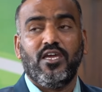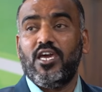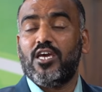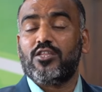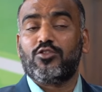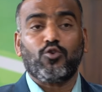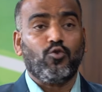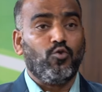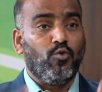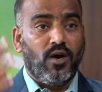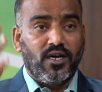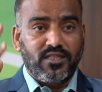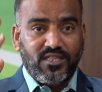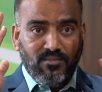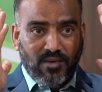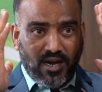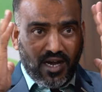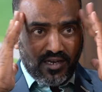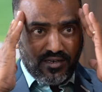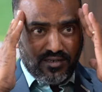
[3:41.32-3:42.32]
एक तो हुआ
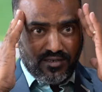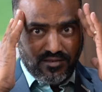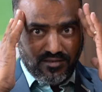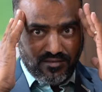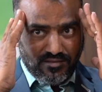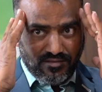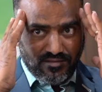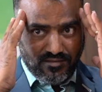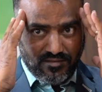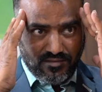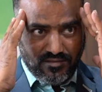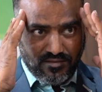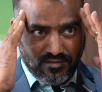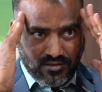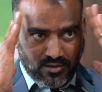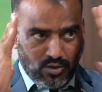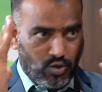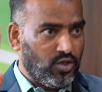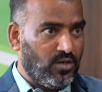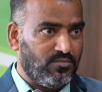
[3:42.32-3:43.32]
दिमाग
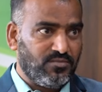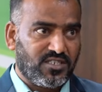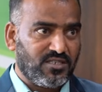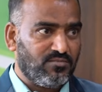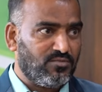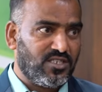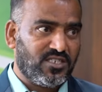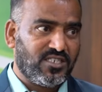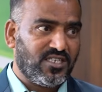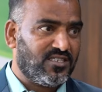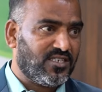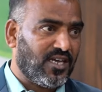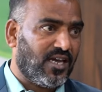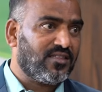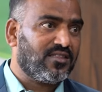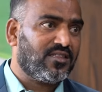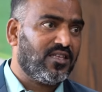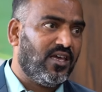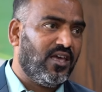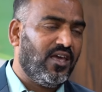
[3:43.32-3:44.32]
जो हम सब जिसे
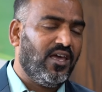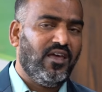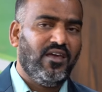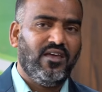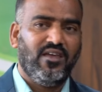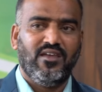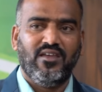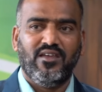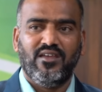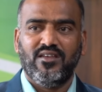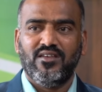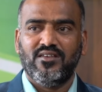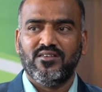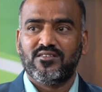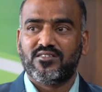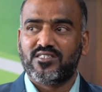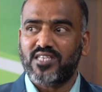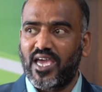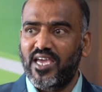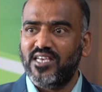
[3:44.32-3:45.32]
जानते हैं
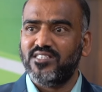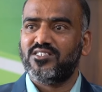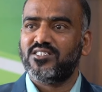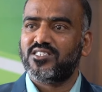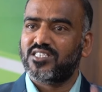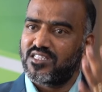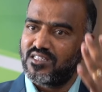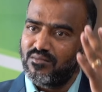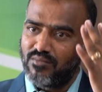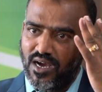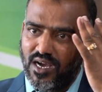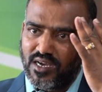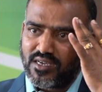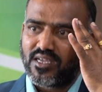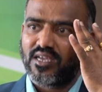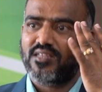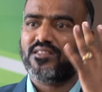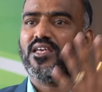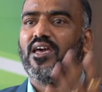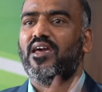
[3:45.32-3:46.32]
साइंस जिसे दिमाग
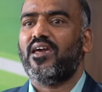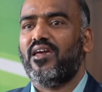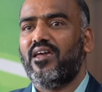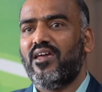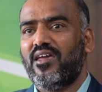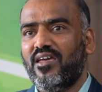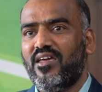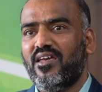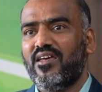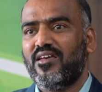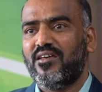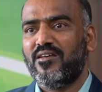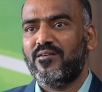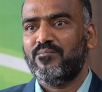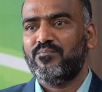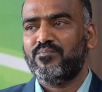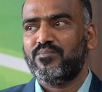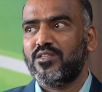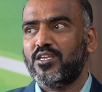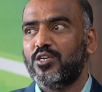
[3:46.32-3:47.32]
कहता है
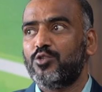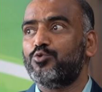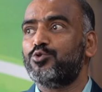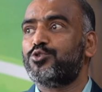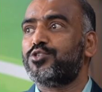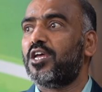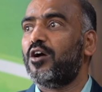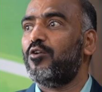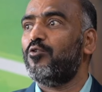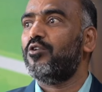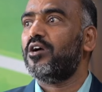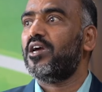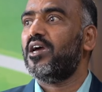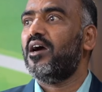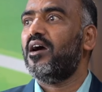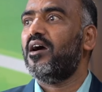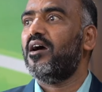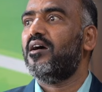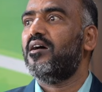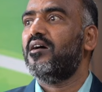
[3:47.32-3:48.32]
दूसरा हो
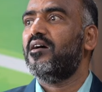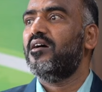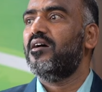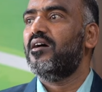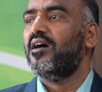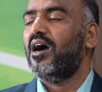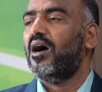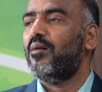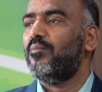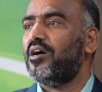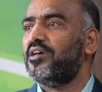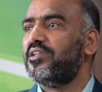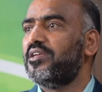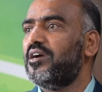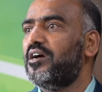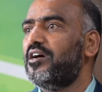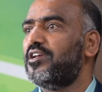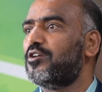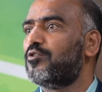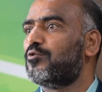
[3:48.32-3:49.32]
गया हमारी
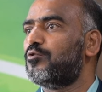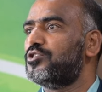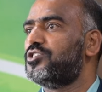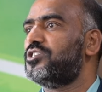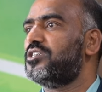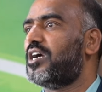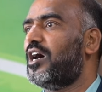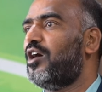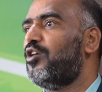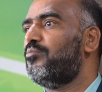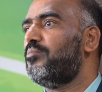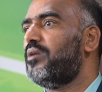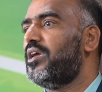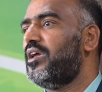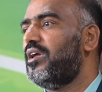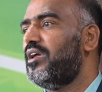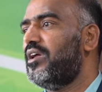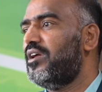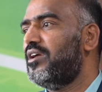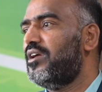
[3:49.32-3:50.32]
हर कोशिकाओं में